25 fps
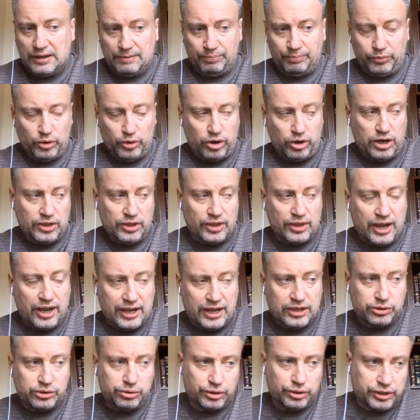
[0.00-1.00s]
но
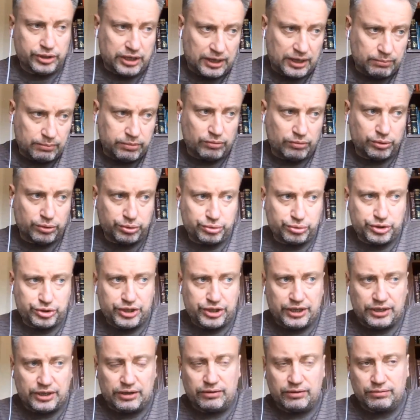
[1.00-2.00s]
она идет как бы вот уже
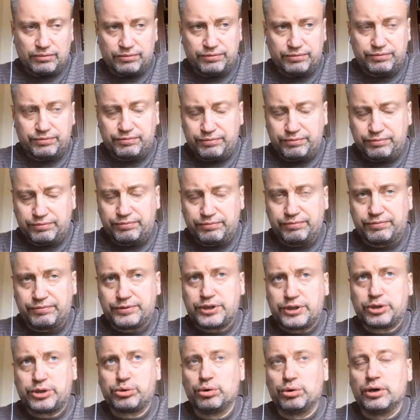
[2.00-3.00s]
не в
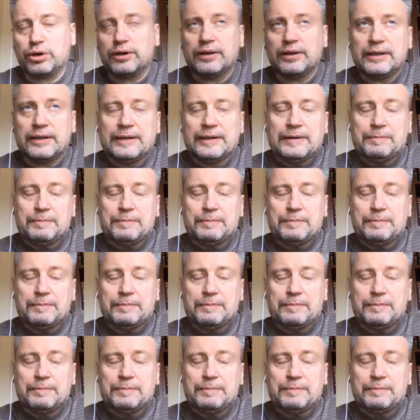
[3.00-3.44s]
столь